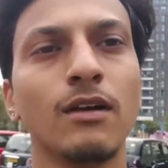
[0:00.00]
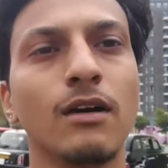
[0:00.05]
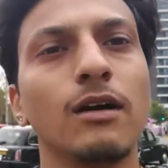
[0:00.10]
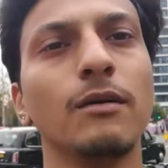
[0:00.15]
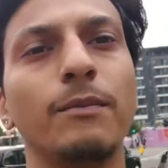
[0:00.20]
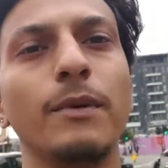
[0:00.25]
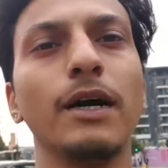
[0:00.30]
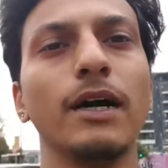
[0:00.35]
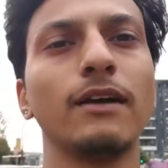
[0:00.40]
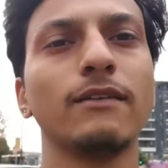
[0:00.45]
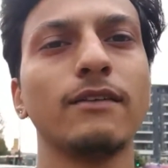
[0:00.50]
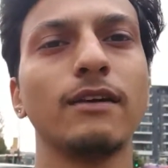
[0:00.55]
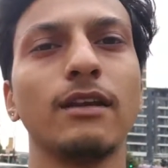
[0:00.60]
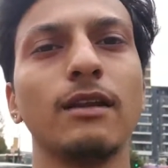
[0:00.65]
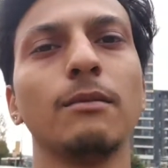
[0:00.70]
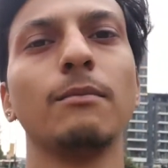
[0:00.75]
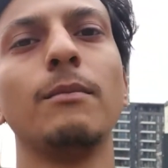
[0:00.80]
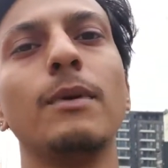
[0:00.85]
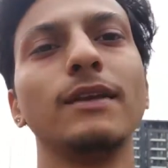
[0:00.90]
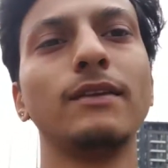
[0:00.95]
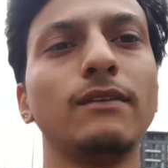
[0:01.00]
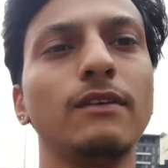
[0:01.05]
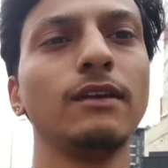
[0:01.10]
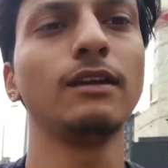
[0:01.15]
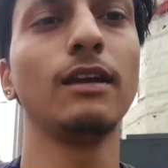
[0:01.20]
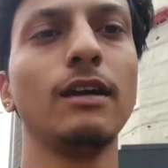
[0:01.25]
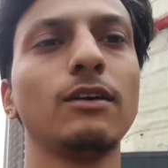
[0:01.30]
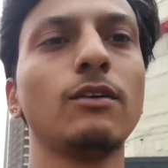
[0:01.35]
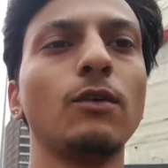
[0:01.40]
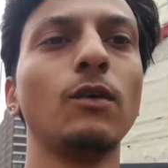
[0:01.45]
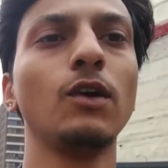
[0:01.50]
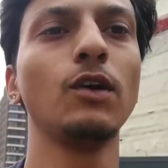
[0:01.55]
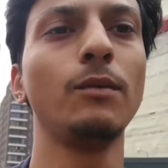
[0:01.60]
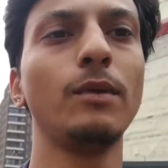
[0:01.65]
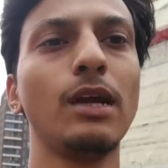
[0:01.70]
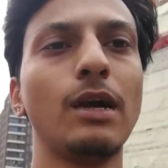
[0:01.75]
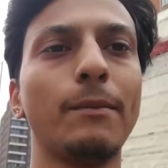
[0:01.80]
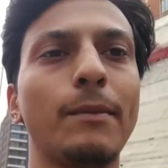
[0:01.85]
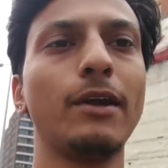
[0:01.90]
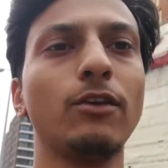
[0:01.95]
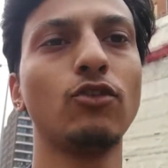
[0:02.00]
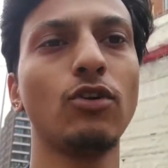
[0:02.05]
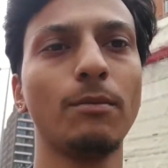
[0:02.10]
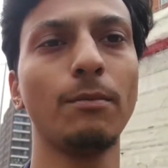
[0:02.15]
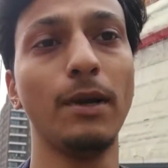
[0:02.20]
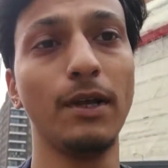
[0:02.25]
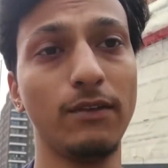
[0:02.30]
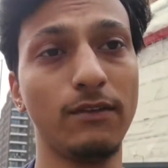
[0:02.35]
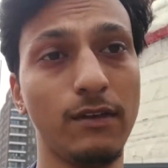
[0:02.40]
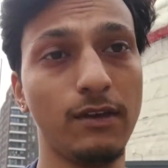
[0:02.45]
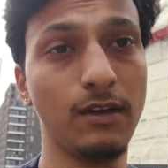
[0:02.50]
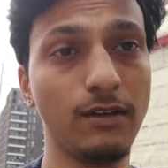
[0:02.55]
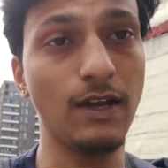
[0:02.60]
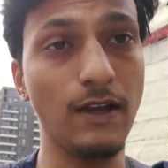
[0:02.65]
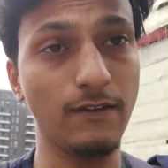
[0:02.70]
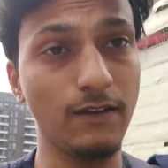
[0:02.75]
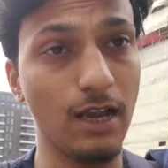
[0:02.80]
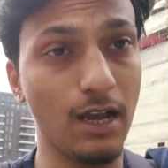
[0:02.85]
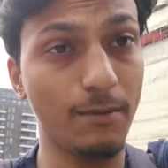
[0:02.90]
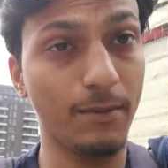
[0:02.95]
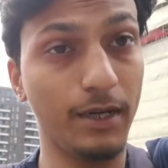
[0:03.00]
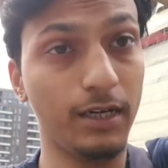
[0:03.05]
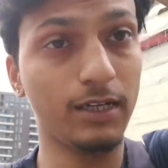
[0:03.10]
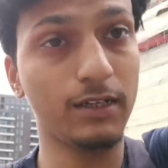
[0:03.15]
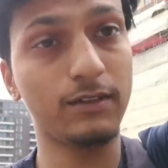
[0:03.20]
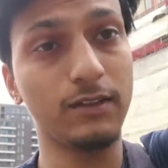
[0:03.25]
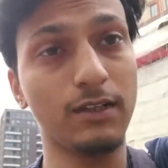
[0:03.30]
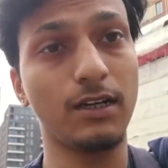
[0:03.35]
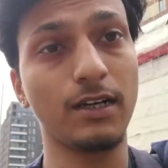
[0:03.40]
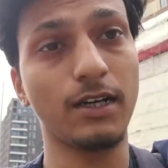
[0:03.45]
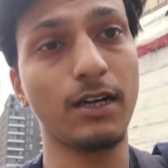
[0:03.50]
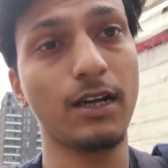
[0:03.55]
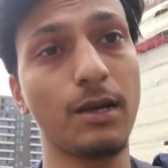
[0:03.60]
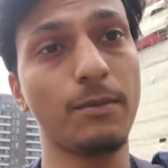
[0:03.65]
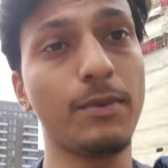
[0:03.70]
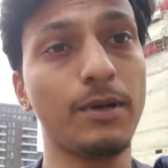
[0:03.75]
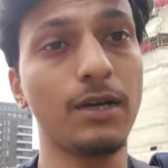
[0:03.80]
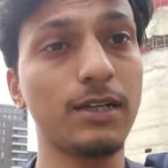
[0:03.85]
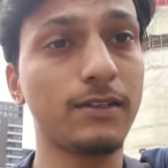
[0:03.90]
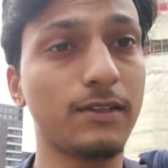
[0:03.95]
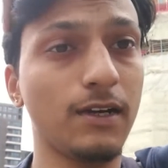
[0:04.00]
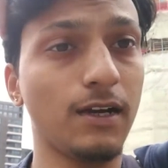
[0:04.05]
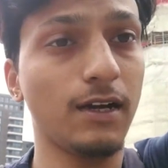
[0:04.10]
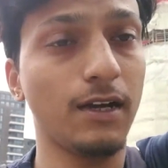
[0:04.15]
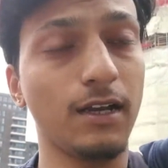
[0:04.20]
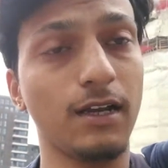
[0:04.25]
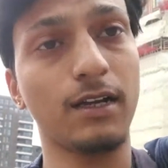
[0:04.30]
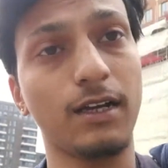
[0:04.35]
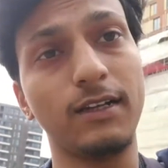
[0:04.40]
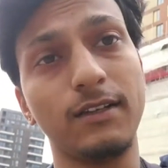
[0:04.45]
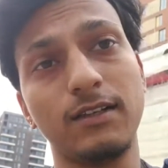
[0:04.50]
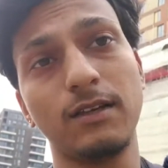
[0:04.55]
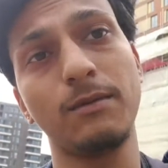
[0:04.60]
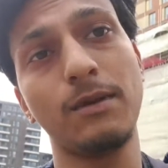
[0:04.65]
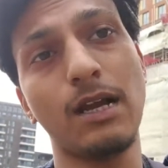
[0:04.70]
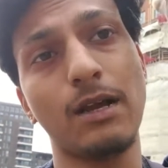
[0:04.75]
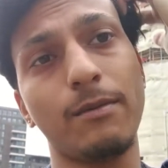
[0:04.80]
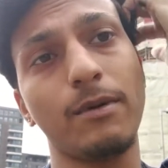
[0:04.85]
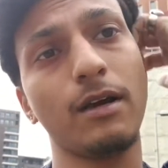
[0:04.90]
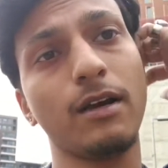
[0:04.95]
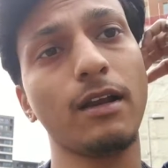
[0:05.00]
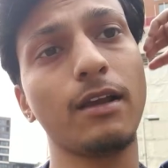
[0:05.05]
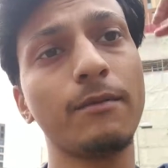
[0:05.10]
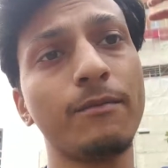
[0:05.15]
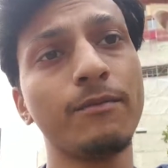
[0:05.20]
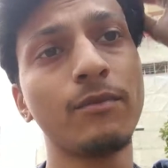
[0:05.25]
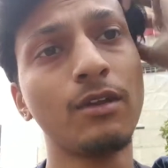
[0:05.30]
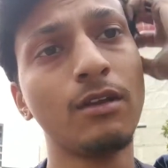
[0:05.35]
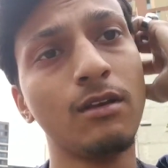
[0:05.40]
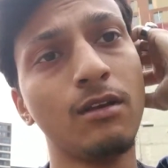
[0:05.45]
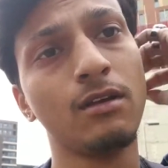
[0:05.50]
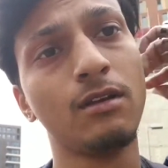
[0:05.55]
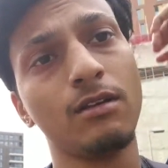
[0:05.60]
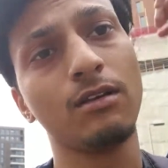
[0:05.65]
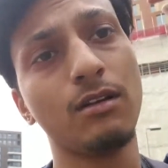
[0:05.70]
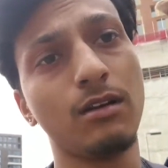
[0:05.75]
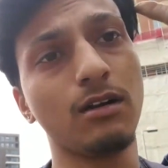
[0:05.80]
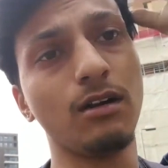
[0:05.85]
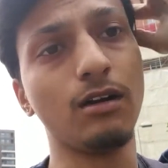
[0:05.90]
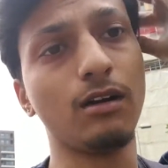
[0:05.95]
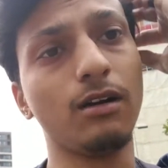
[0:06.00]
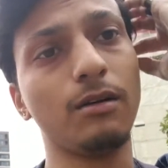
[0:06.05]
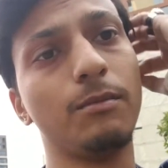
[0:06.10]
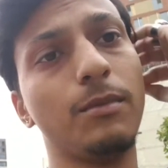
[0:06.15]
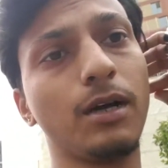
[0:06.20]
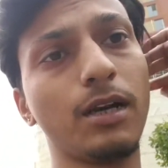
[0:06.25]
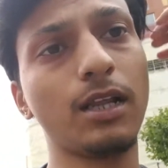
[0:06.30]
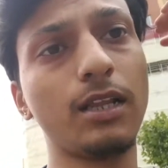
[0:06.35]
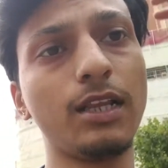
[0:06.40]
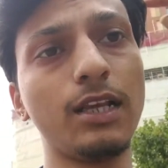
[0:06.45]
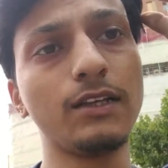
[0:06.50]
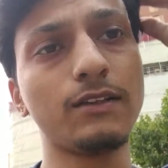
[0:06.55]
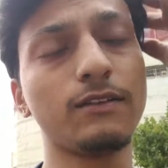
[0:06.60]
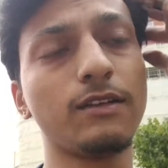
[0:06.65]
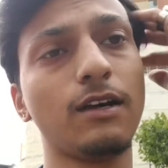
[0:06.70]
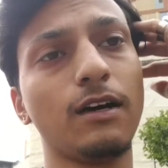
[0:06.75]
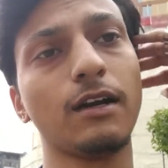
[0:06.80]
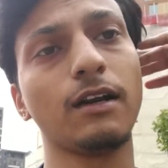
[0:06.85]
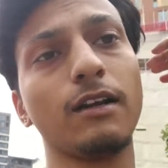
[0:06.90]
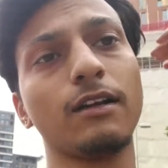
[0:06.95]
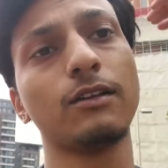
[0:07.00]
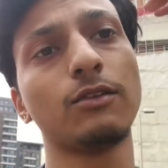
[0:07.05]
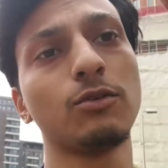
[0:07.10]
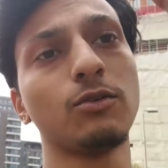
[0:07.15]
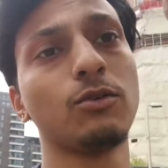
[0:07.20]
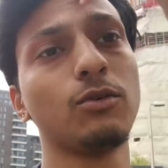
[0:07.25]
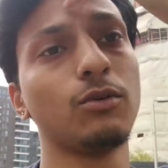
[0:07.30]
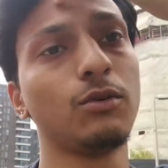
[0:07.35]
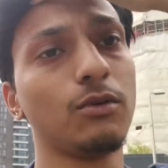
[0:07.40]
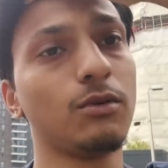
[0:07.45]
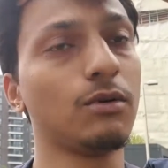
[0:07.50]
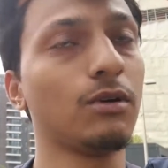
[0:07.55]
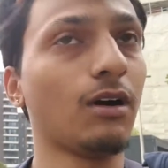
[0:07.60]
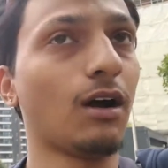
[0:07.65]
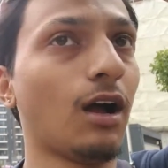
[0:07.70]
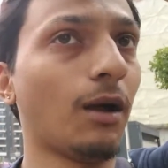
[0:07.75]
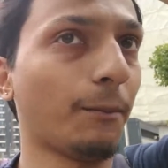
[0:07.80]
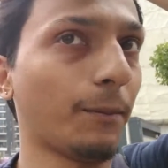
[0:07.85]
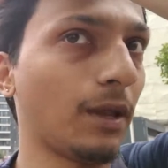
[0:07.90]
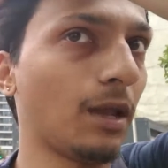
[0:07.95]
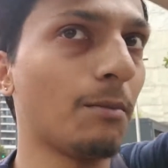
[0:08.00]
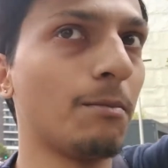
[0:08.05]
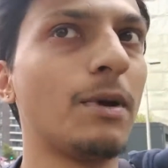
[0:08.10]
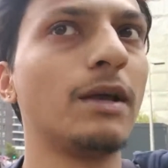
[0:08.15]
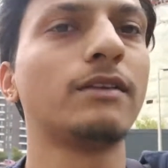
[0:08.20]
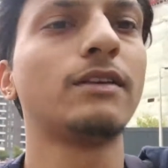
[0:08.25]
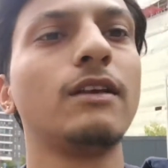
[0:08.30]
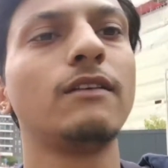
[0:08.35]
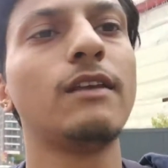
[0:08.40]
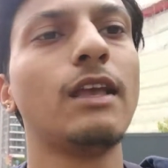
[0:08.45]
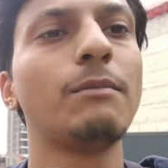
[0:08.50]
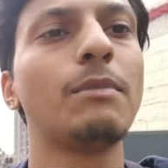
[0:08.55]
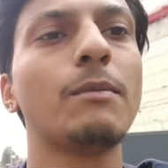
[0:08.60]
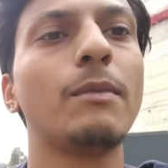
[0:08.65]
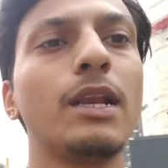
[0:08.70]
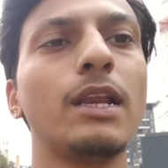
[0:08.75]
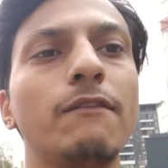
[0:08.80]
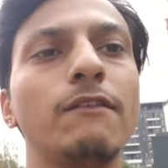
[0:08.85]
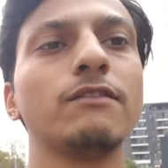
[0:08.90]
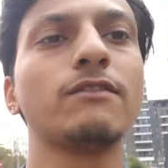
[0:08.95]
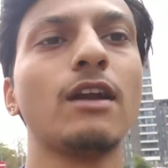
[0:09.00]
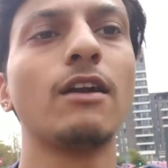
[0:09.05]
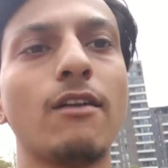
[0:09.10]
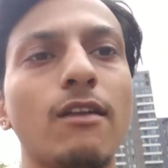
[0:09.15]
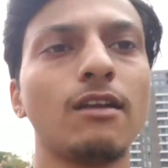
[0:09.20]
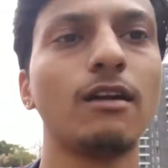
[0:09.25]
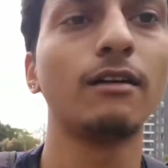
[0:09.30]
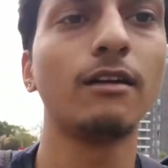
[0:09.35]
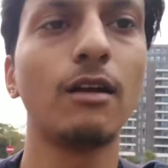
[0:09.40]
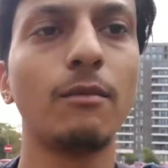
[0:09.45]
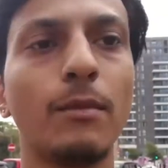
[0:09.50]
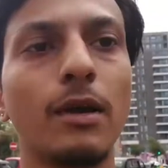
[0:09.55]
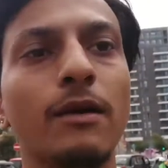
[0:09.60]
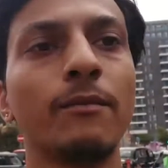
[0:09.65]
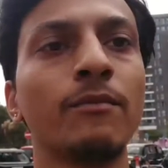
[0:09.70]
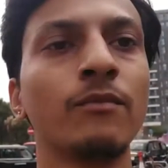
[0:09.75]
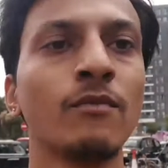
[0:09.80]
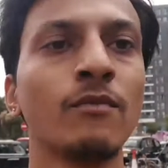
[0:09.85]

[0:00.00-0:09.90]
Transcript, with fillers: आप पाकिस्तान एम्बेसी या कोई भी आपकी जो एम्बेसी है जैसे आप इंडिया से आ रहे हैं नेपाल से आ रहे हैं कहीं से भी आप आ रहे हैं और बांग्लादेश से आ रहे हैं तो आपकी एम्बेसीज यहीं पर बनी हुई है सेंट्रल लंडन में